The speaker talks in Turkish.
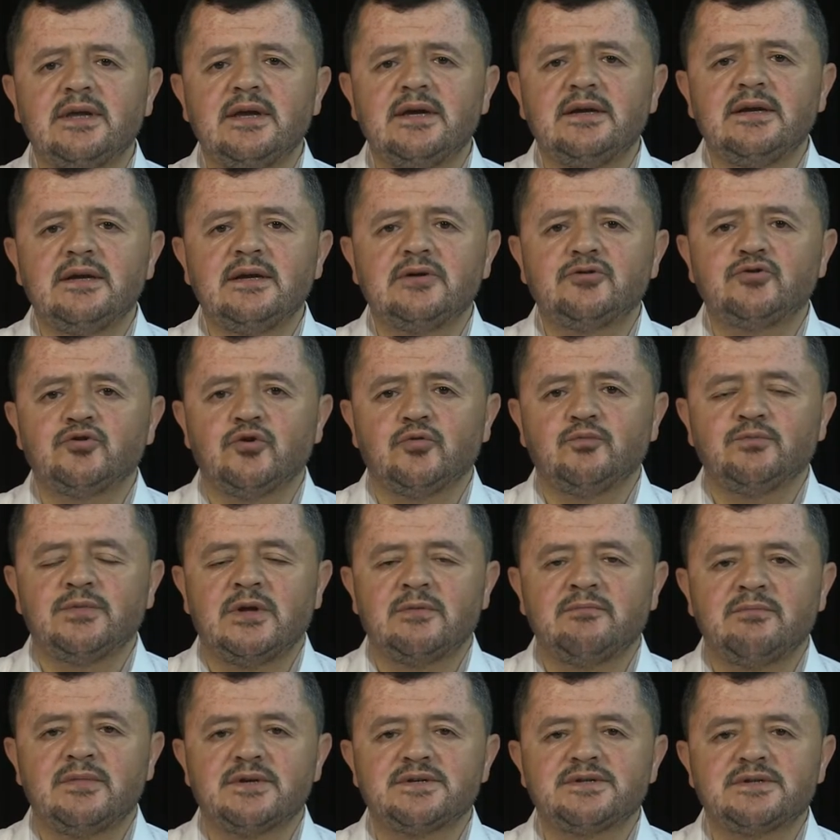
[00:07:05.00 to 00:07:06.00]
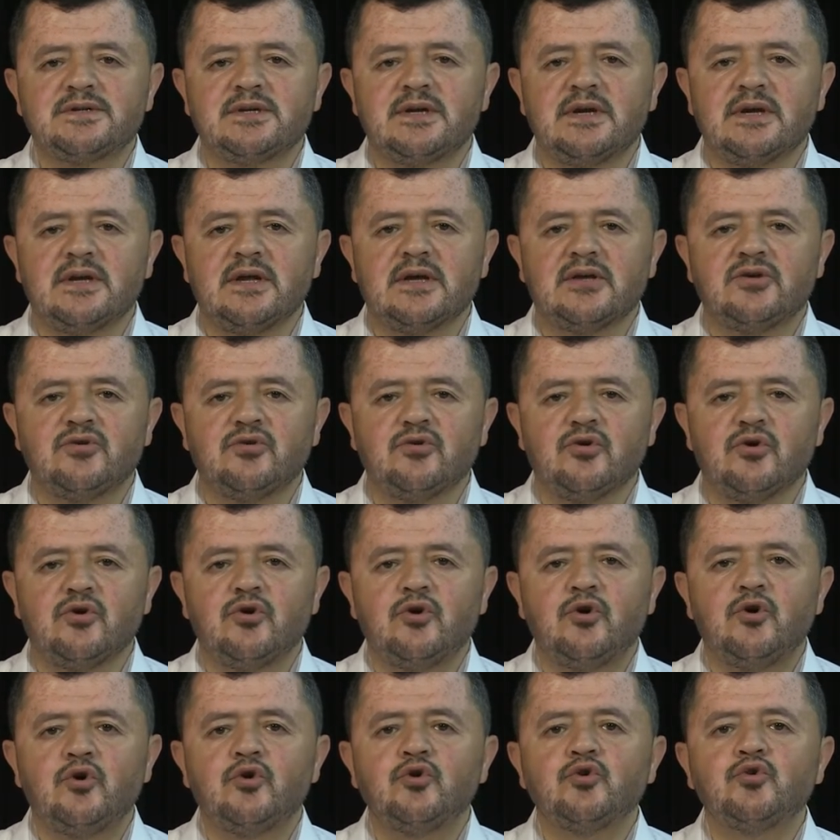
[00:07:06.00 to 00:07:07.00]
geriye toplanması gerekiyor.
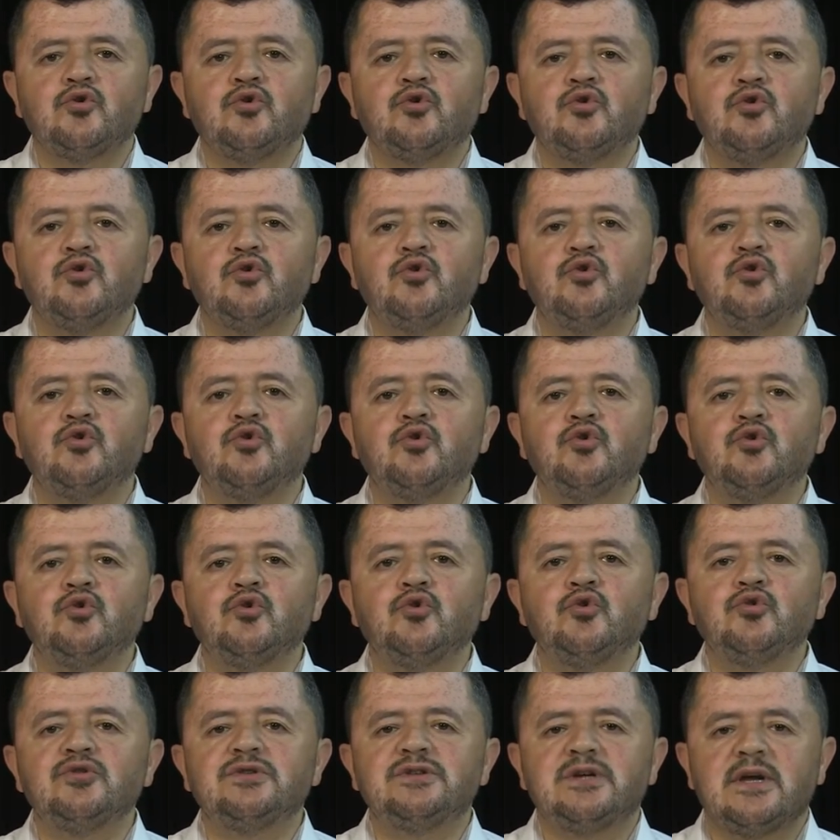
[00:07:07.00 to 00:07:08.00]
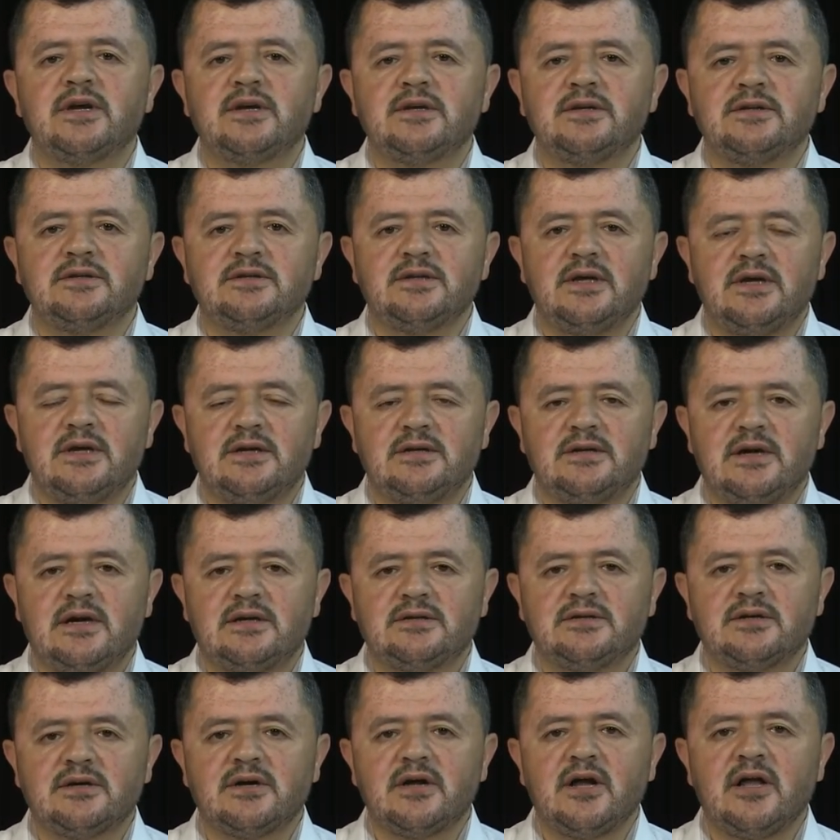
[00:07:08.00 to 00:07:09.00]
Kül şeklinde
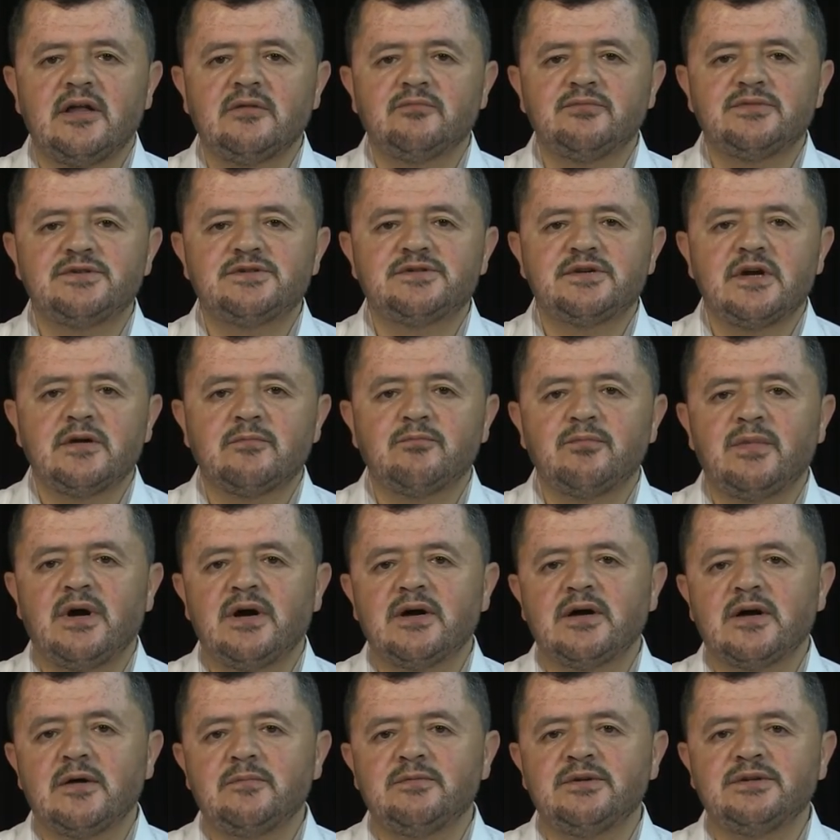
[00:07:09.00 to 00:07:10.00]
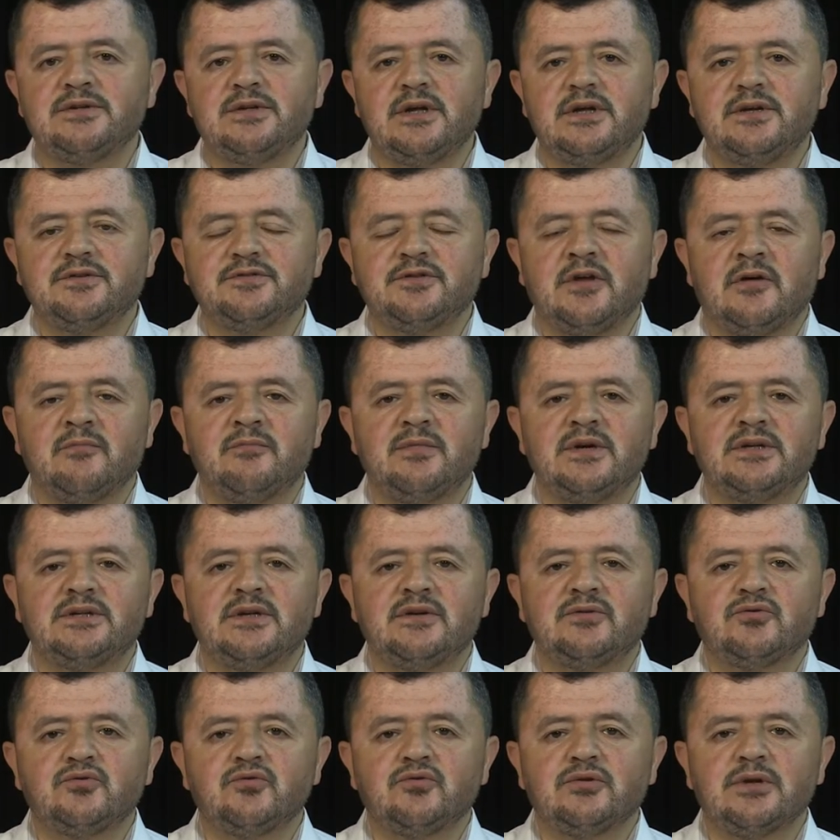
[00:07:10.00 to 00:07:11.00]
ileride kalmayacak makabindeki
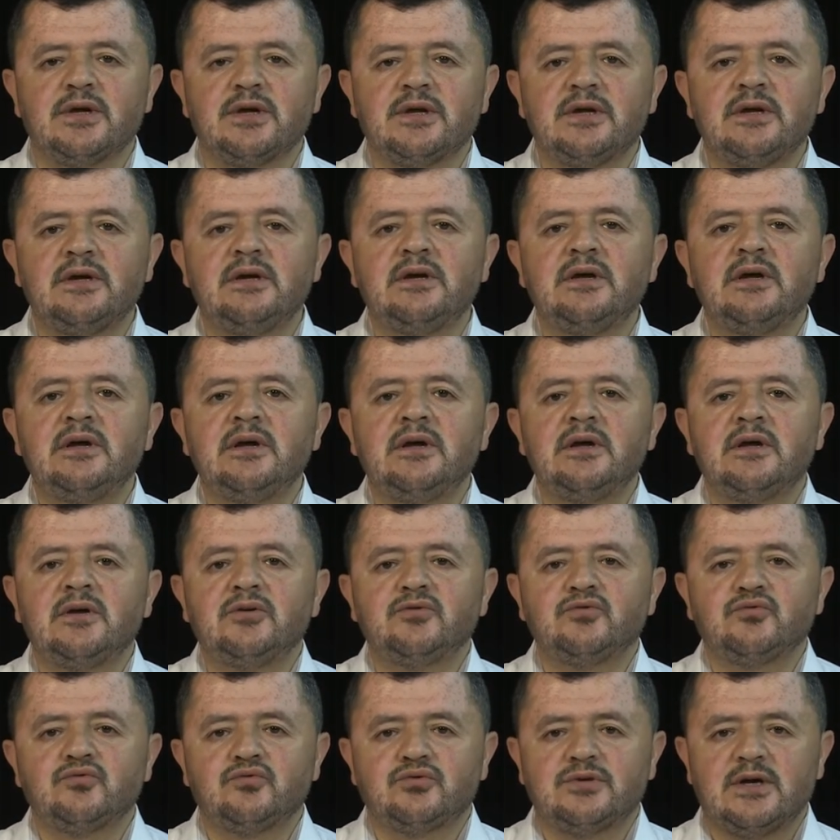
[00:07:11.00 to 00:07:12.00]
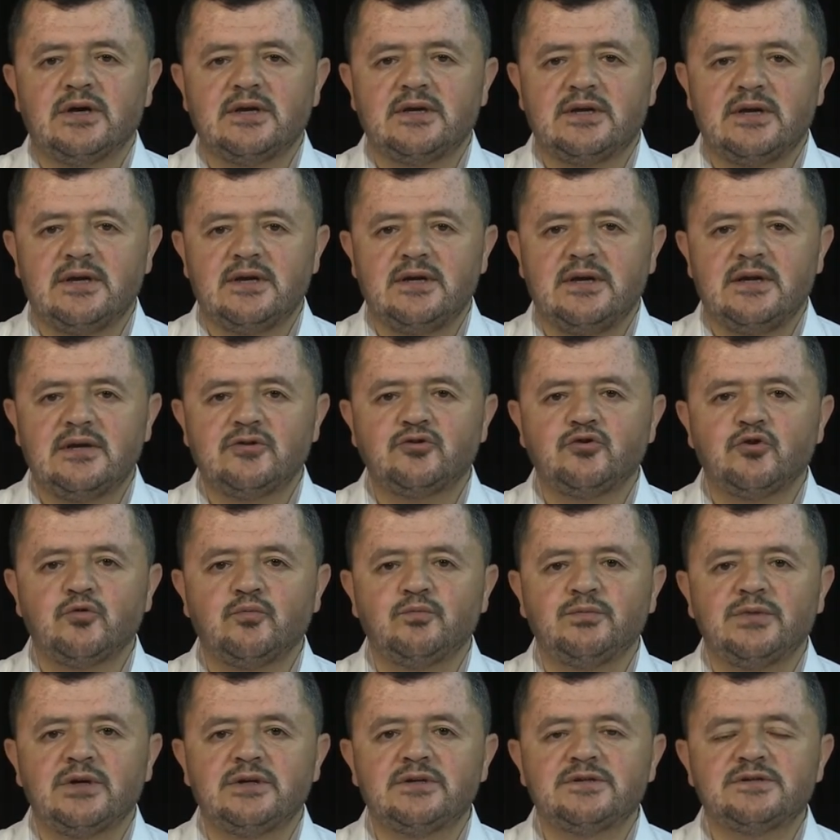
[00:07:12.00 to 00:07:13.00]
dammeden dolayı dudak geriye
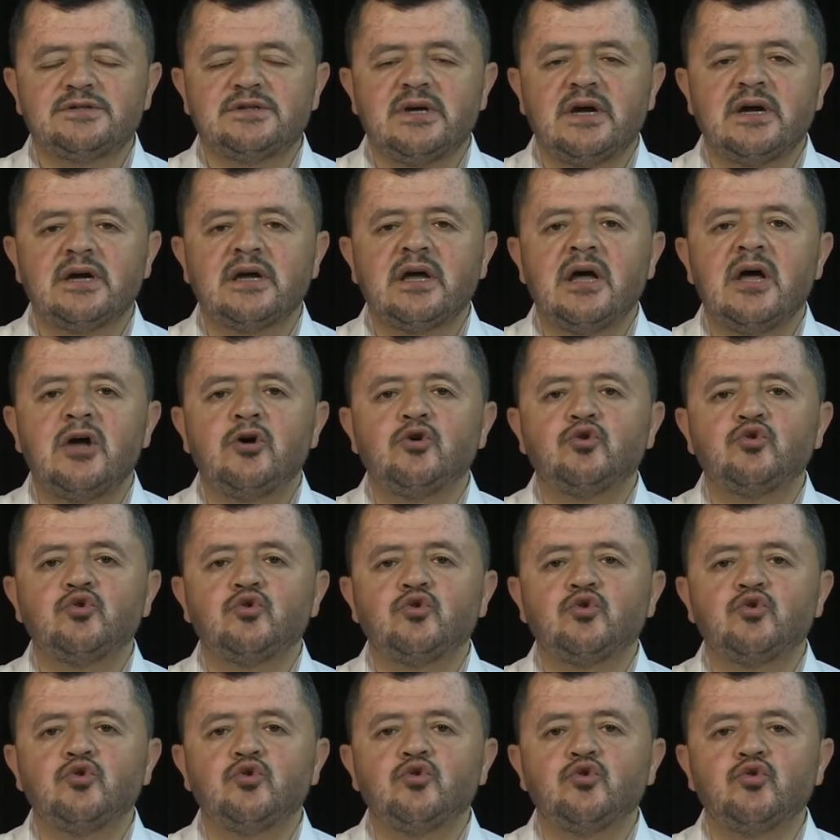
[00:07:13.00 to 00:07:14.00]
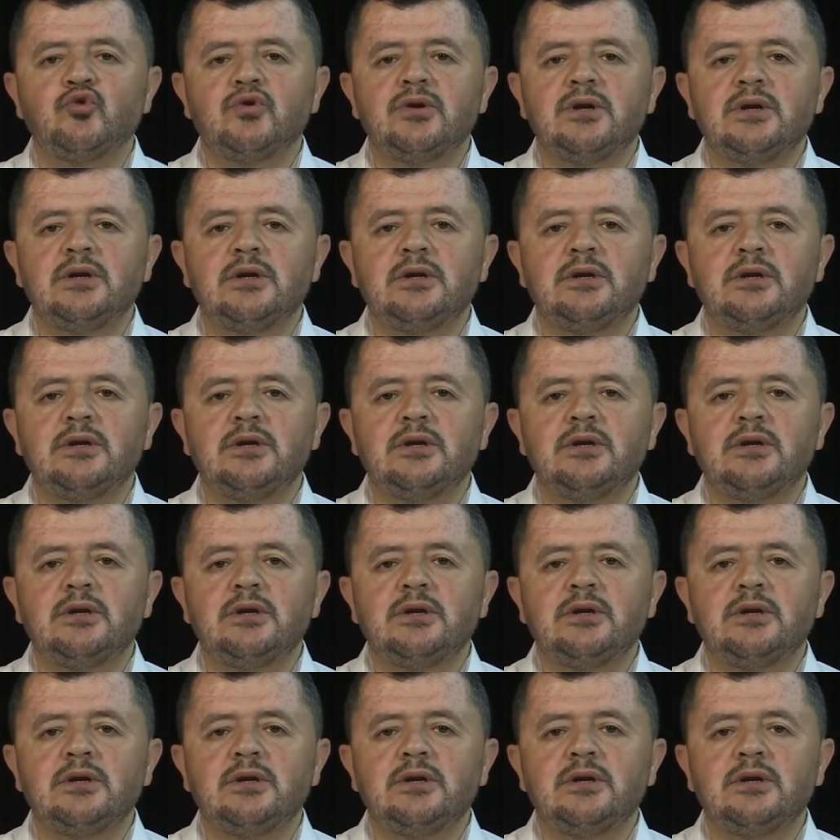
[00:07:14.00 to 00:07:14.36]
toplanacak. Kul